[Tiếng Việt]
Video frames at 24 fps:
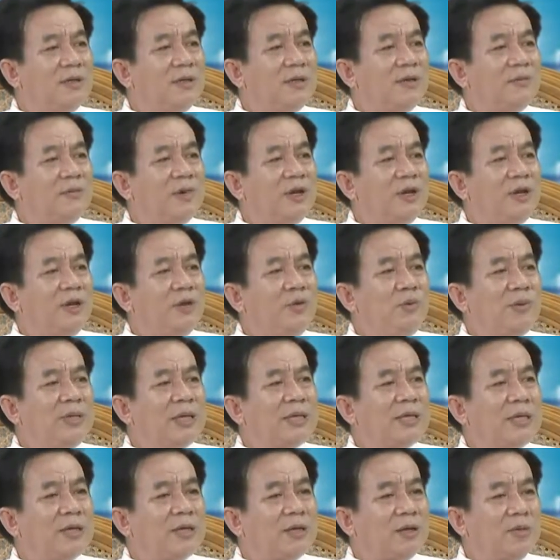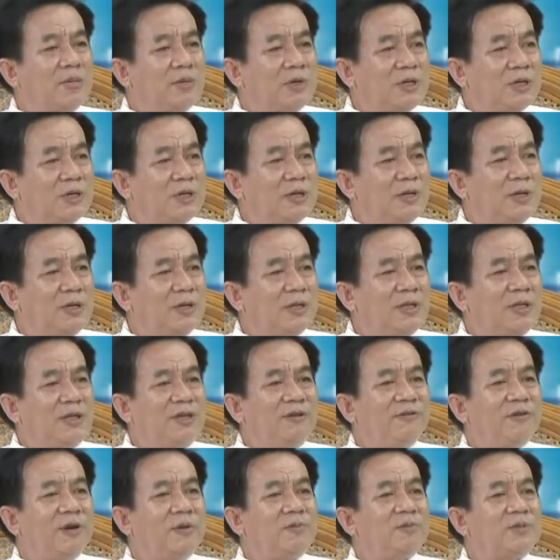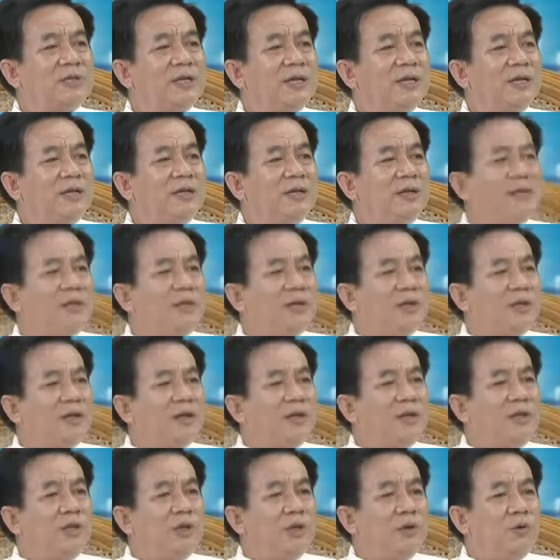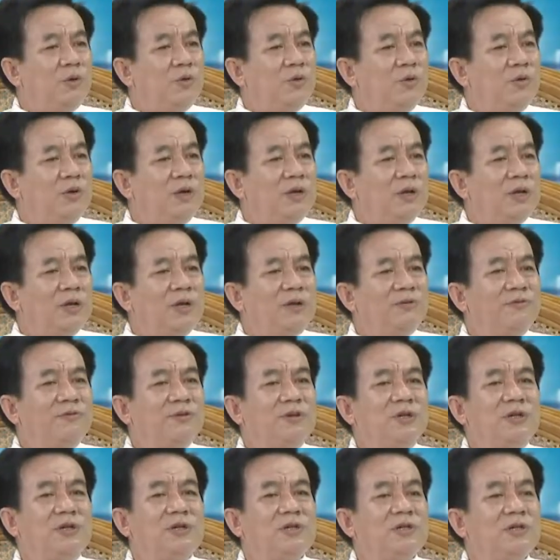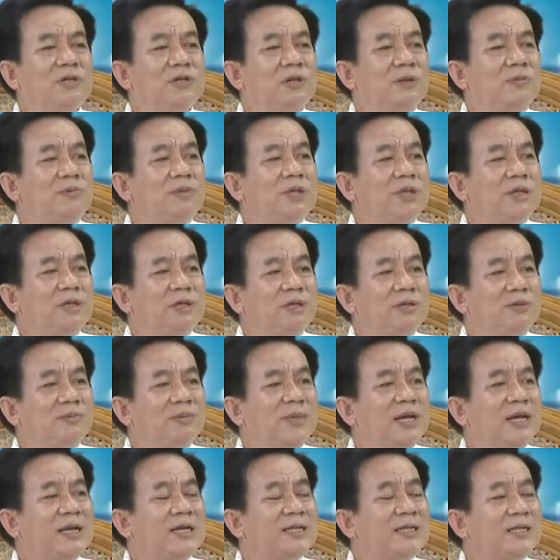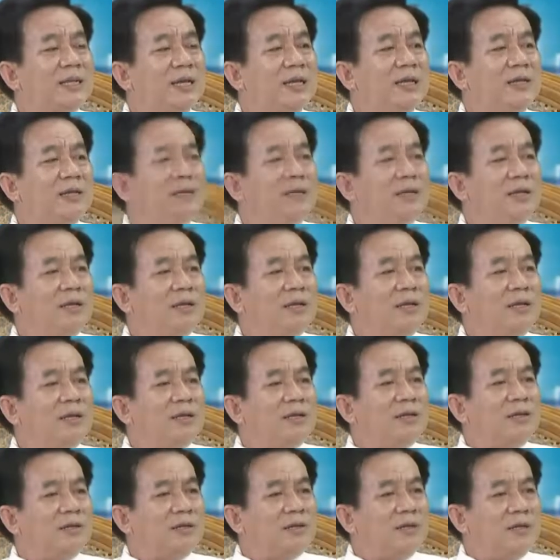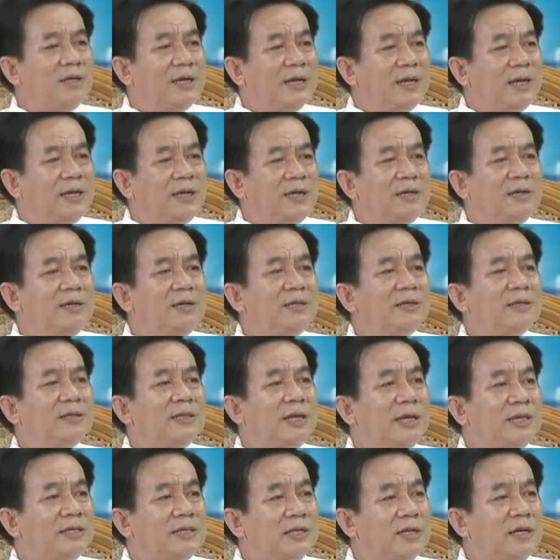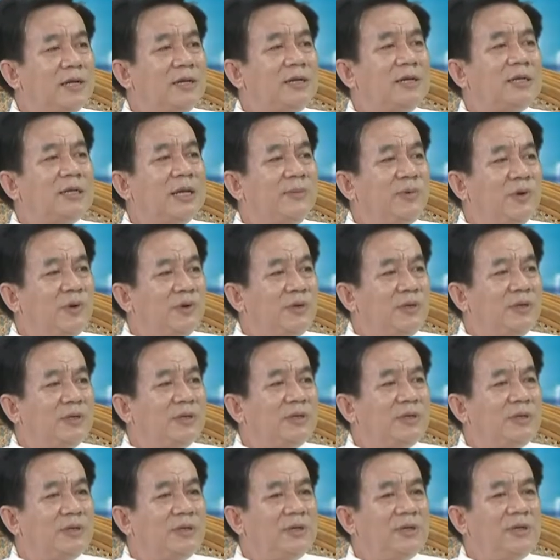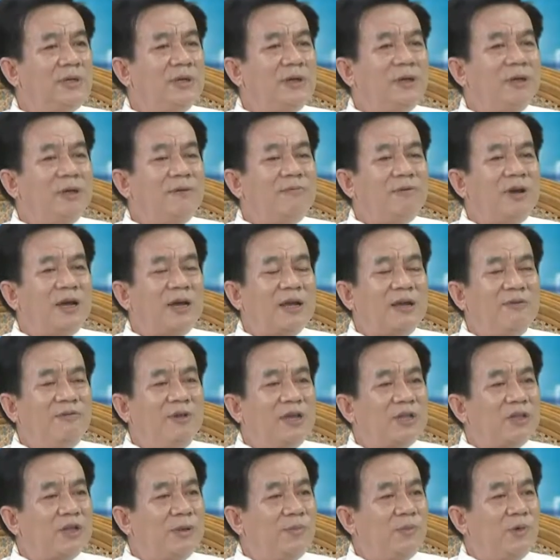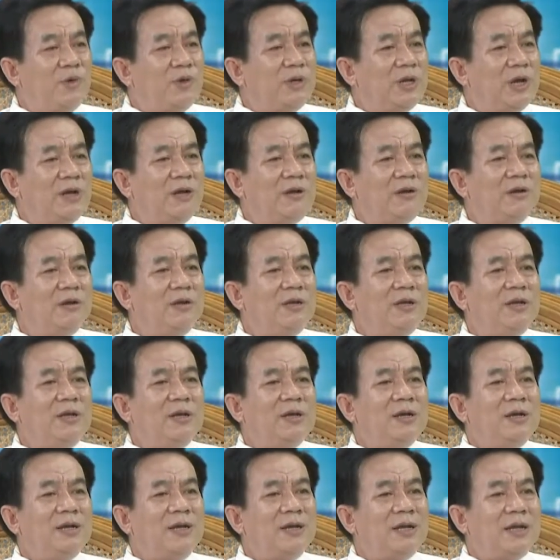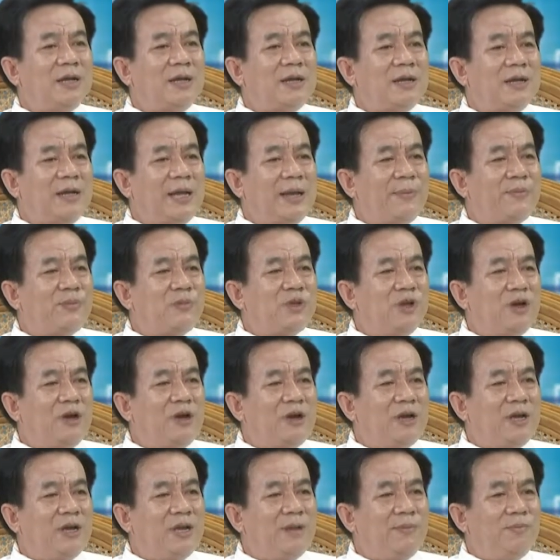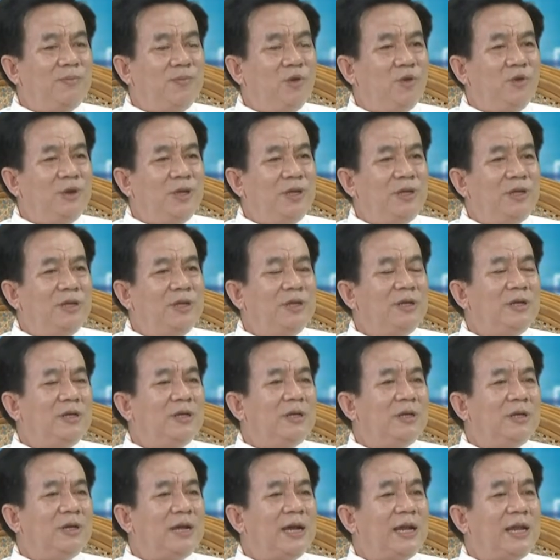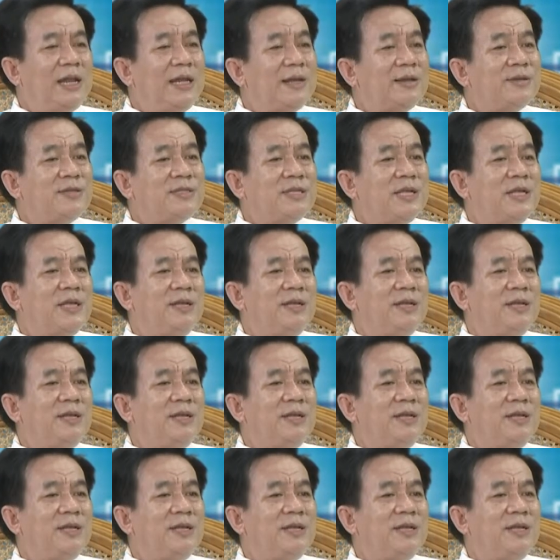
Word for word: và nếu chúng ta thành công nữa thì hy vọng sẽ có nhiều địa phương trong tỉnh chúng ta sẽ được dự án tài trợ để thả mũi và cái việc thả mũi đó là làm cho cái mũi ADST